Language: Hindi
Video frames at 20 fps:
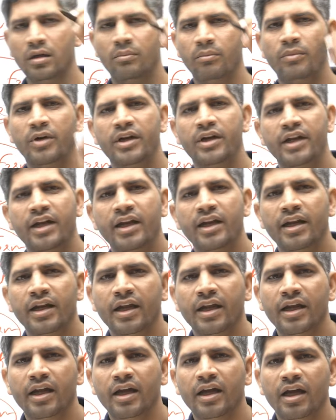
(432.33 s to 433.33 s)
ब्रिटेन
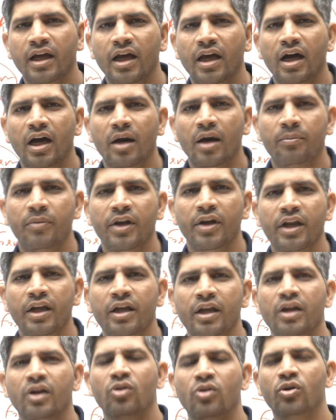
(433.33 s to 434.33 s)
ने अपनी
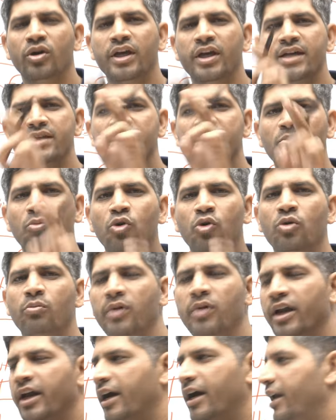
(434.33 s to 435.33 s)
कोई ऐसी बुक
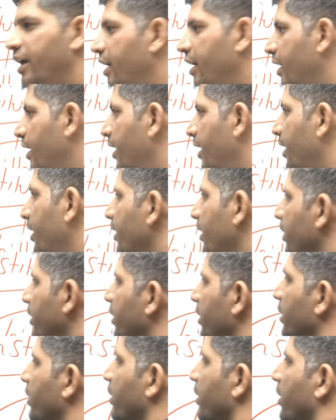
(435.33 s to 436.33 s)
बनाई ही नहीं
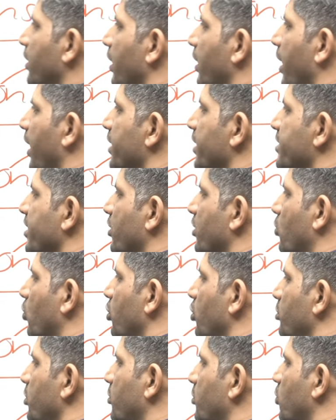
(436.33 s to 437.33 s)
ऐसी
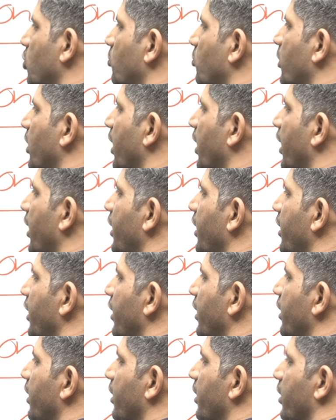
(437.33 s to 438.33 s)
कोई भी बुक बनाई
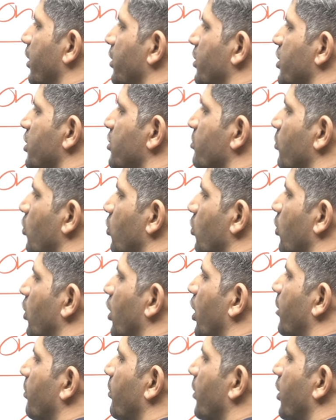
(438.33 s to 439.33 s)
नहीं जिसमें
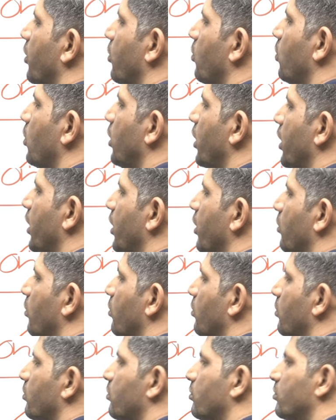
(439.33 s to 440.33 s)
उन्होंने अपने रूल लिखे हों
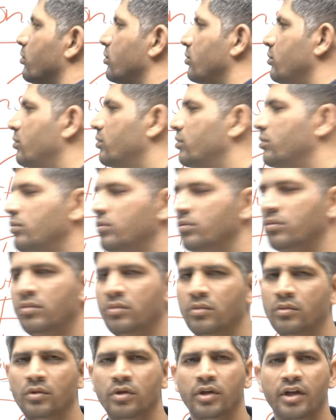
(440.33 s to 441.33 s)

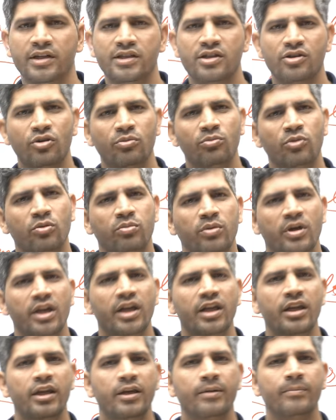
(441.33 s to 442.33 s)
ऐसी कोई बुक
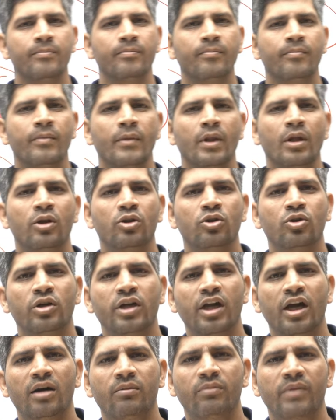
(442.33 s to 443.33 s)
बनाई नहीं तो
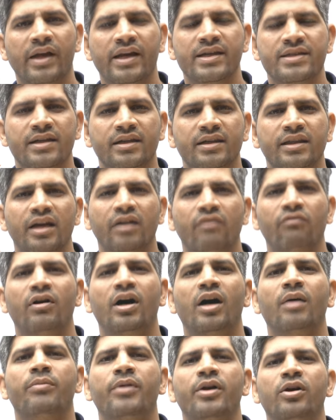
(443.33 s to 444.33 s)
क्या हम कह सकते हैं
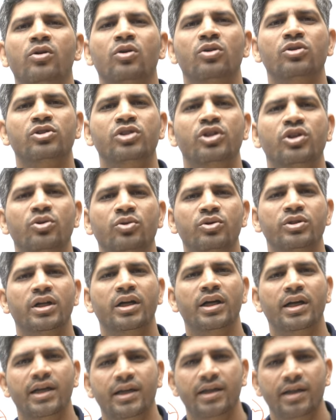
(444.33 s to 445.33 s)
वहां पे
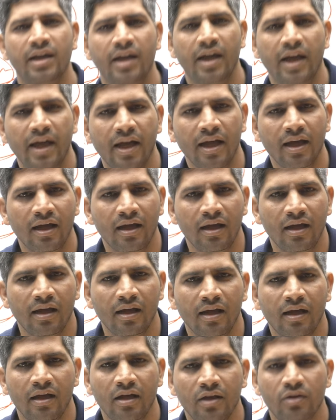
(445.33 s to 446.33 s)
कॉन्स्टिट्यूशन रिटर्न है
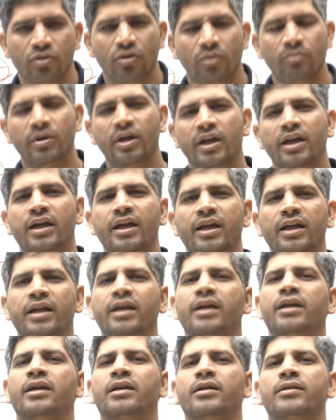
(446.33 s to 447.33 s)
तो हम कहेंगे
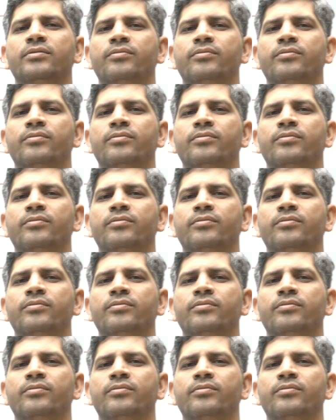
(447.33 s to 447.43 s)
नहीं